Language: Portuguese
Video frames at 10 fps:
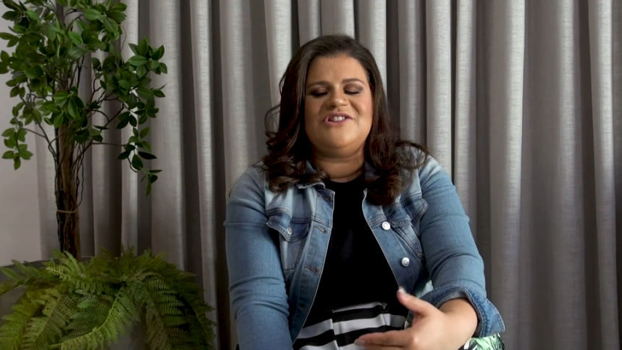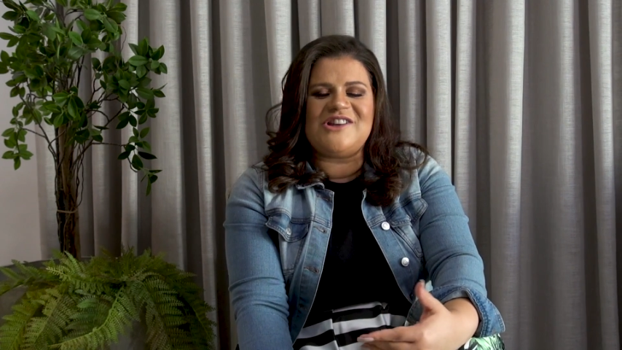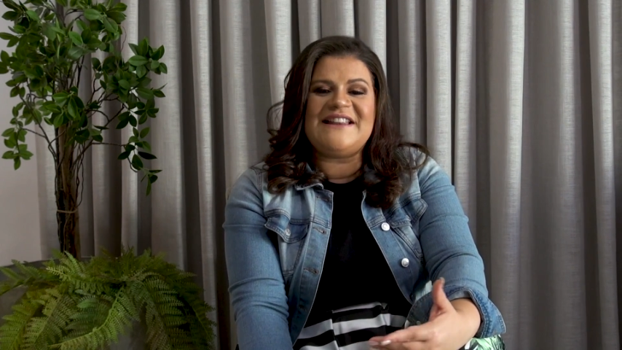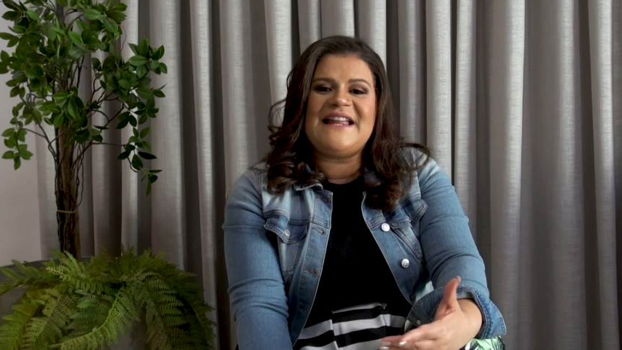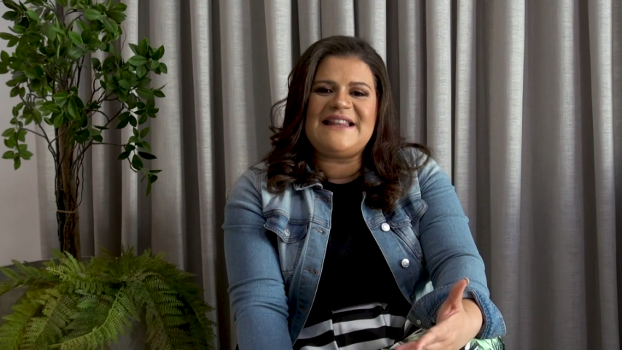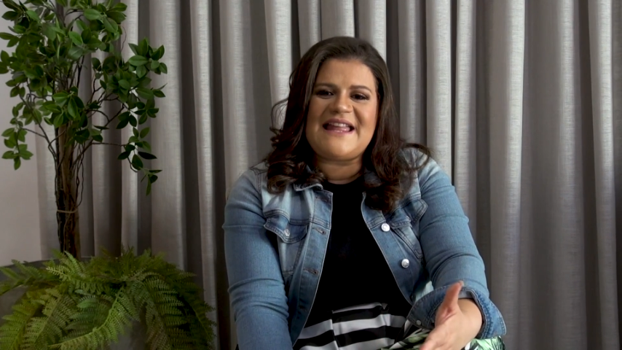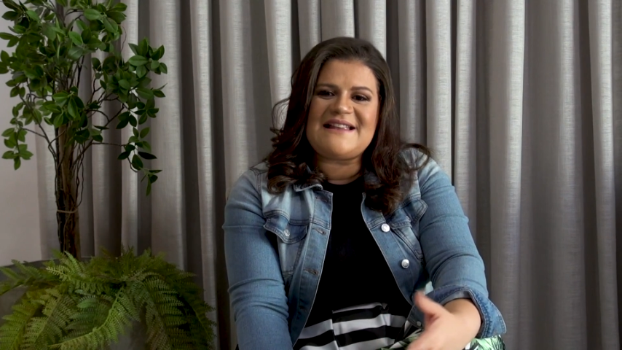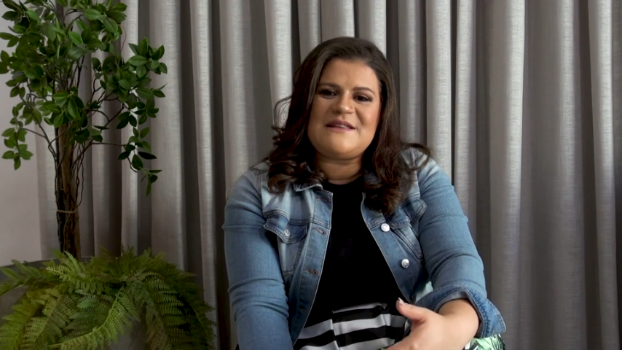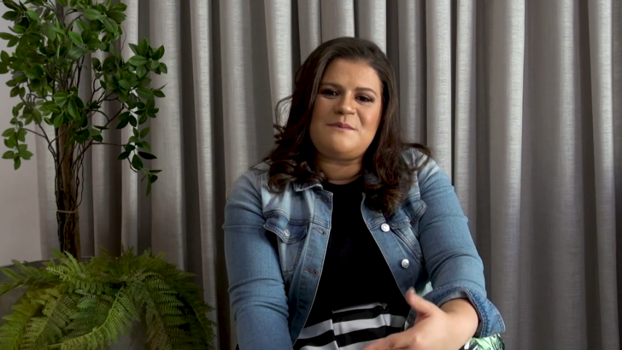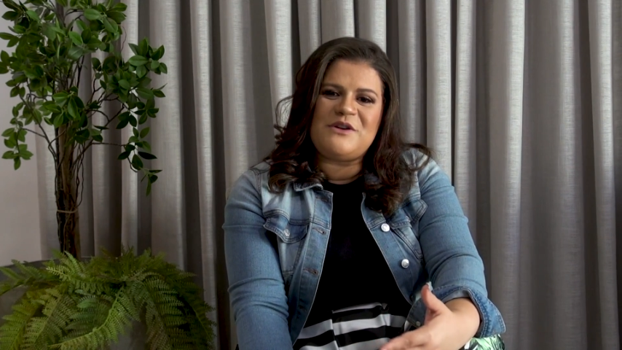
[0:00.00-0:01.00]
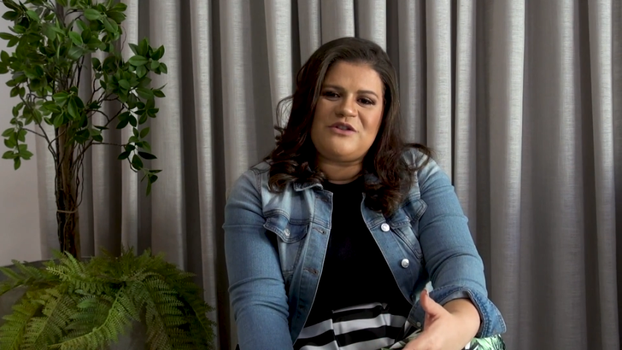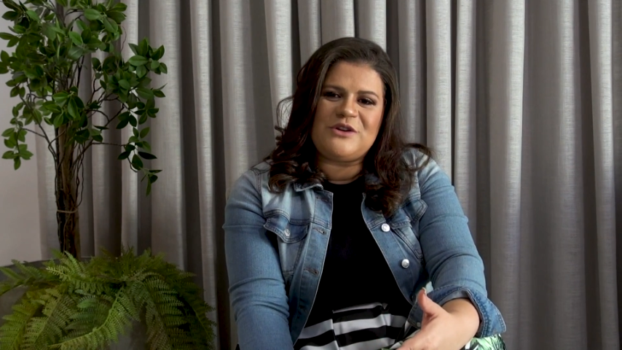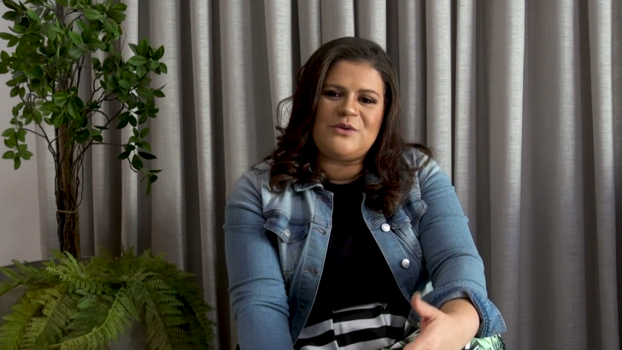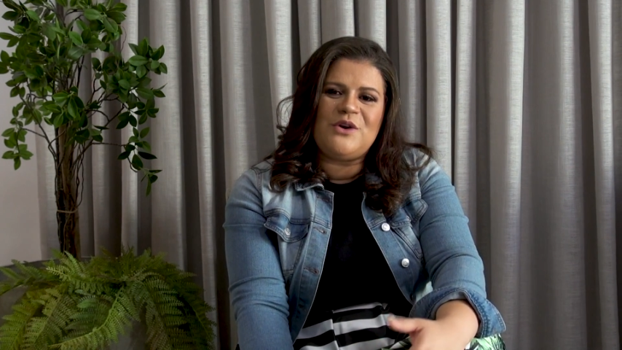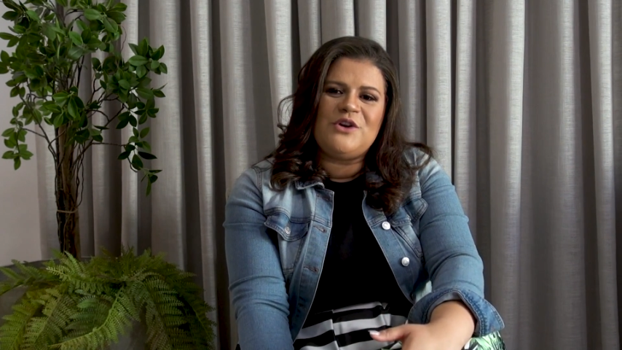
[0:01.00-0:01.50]
de atender esse
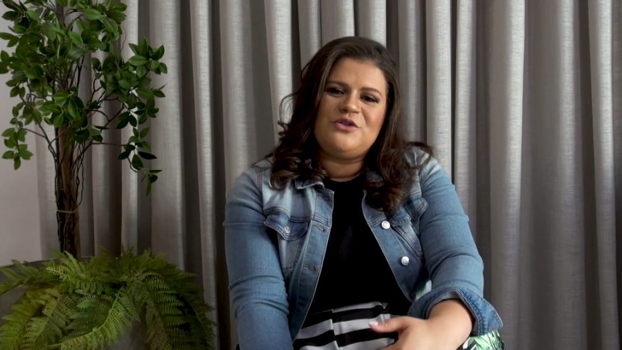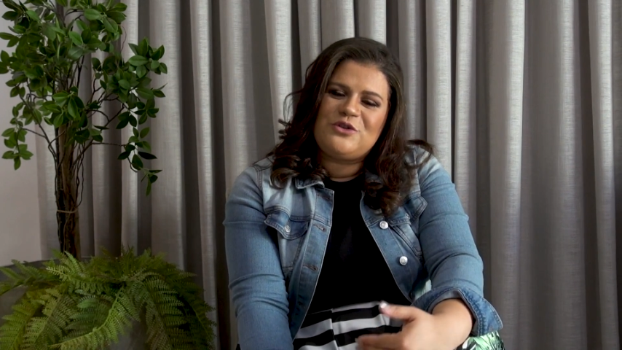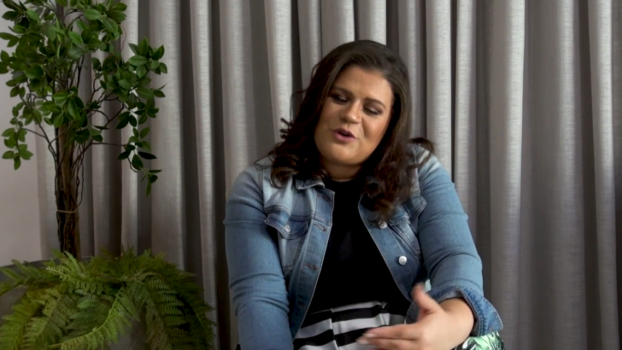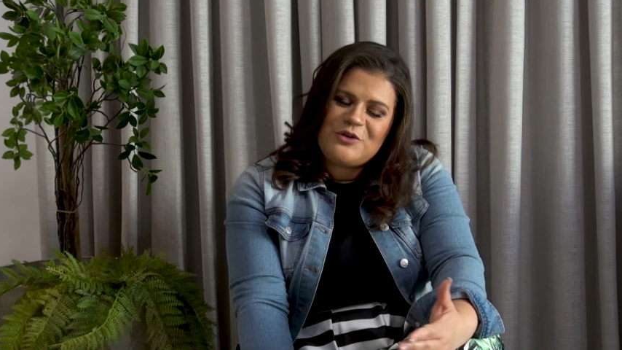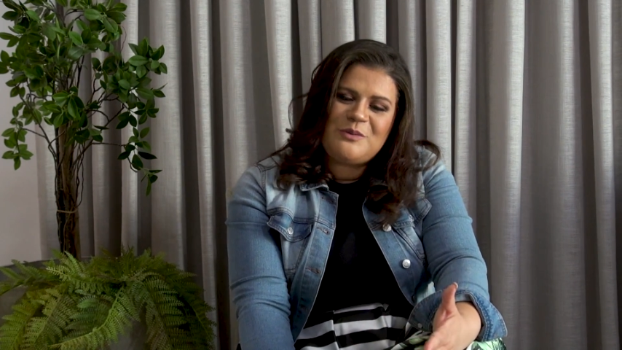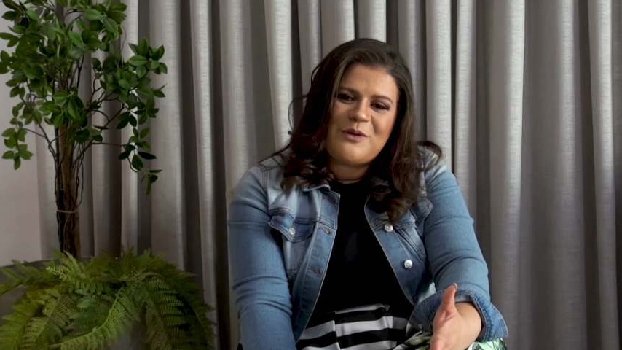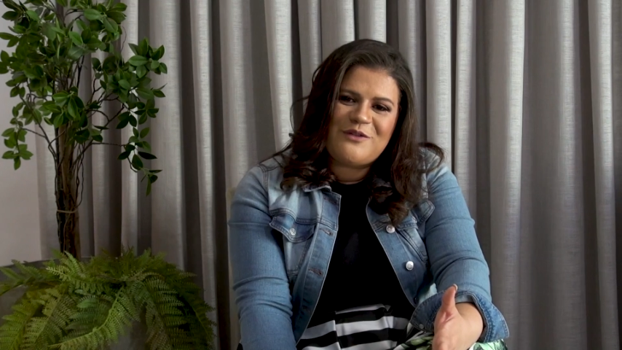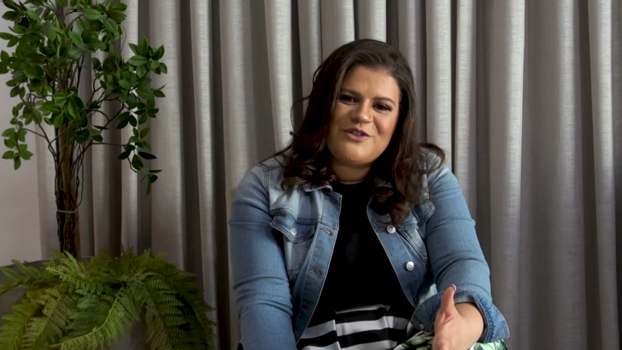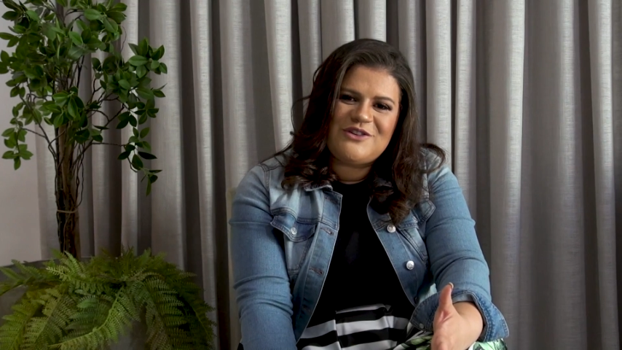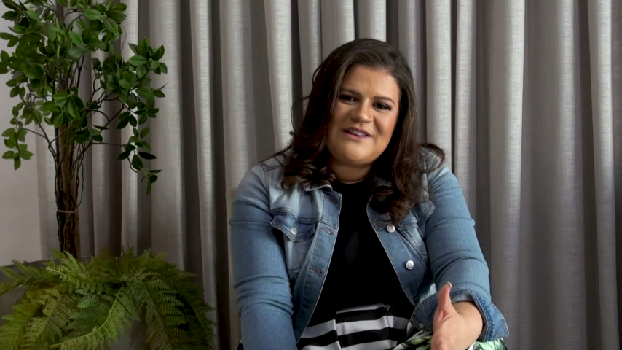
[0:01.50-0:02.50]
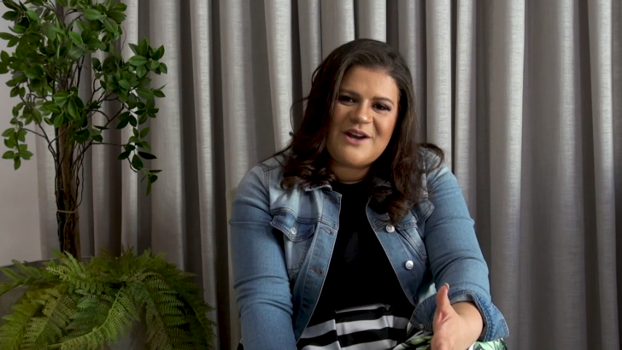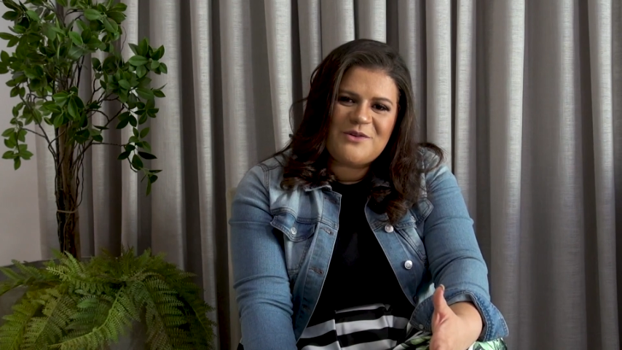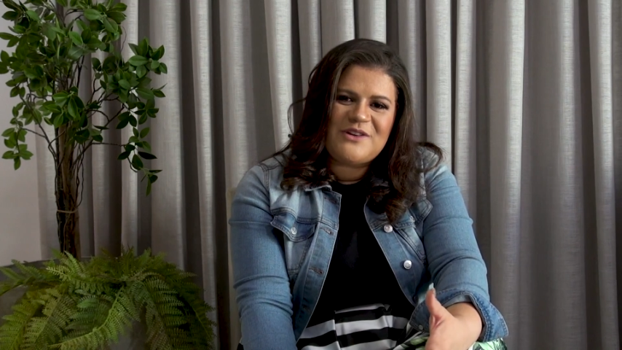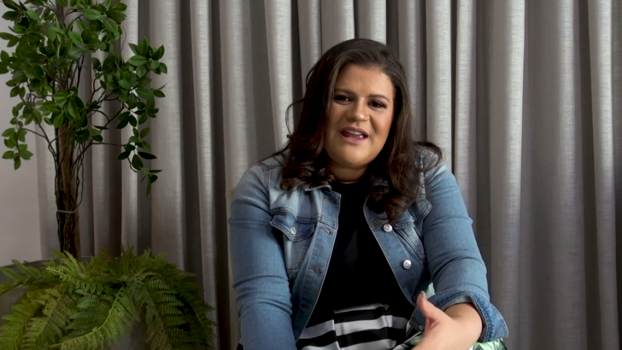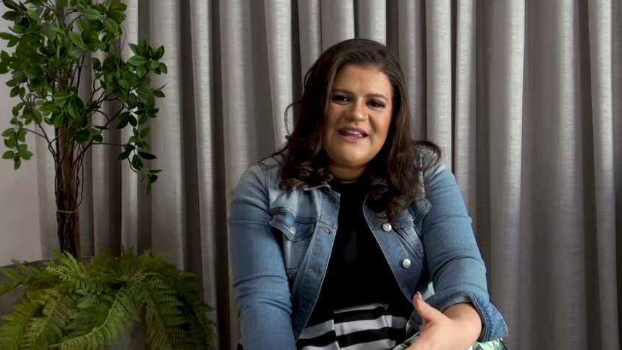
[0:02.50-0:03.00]
pedido de todo o povo de
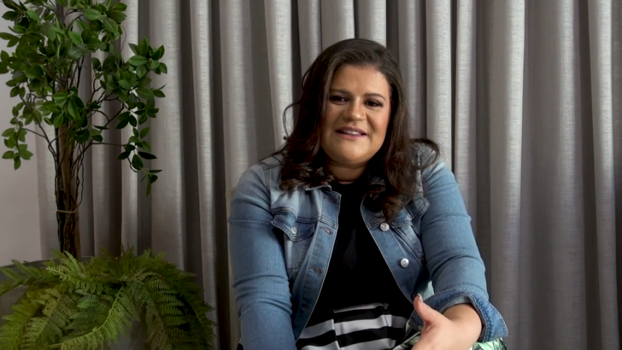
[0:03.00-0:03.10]
Deus